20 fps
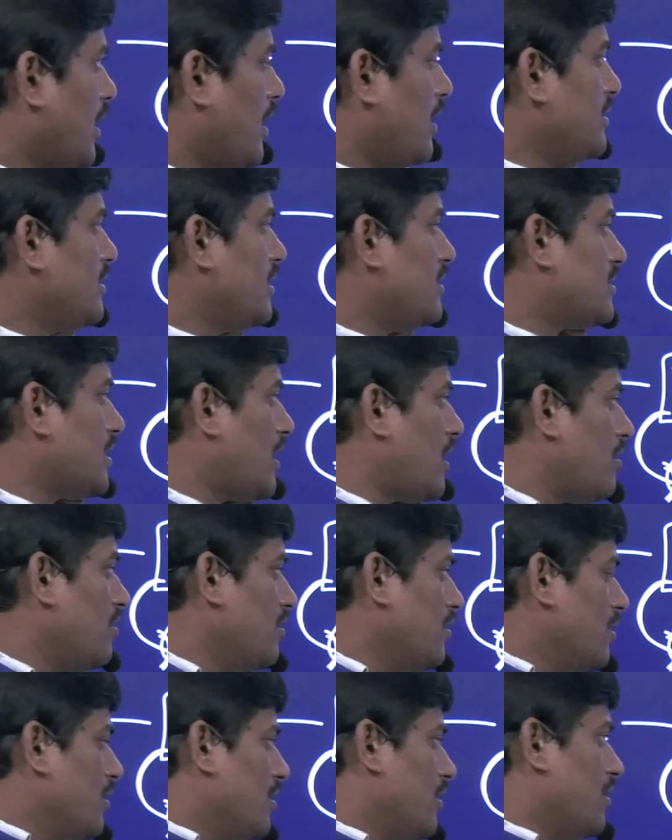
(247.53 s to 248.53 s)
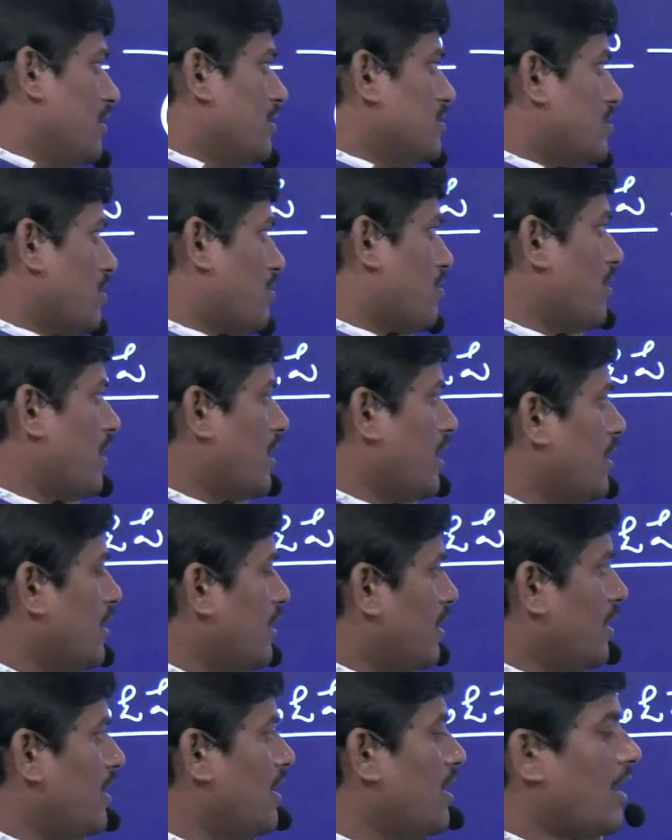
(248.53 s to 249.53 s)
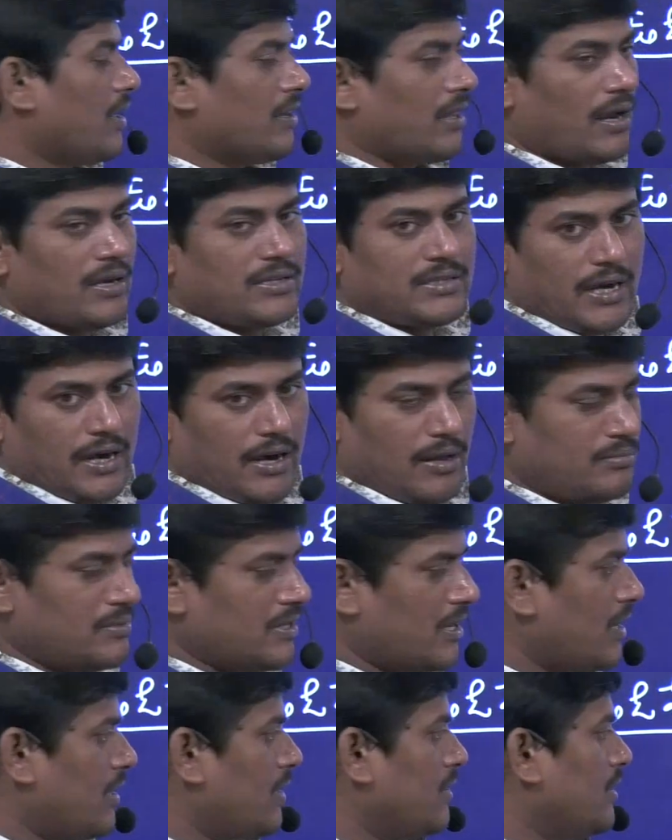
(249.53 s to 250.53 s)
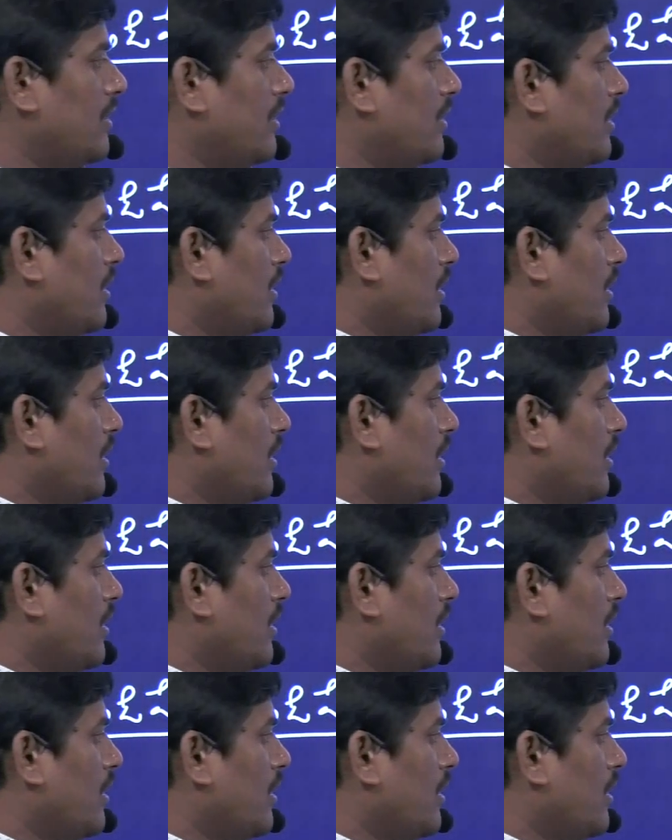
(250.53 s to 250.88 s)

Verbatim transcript: ఏం చేశారు సో కొన్ని నినాదాలు చేయడం జరిగింది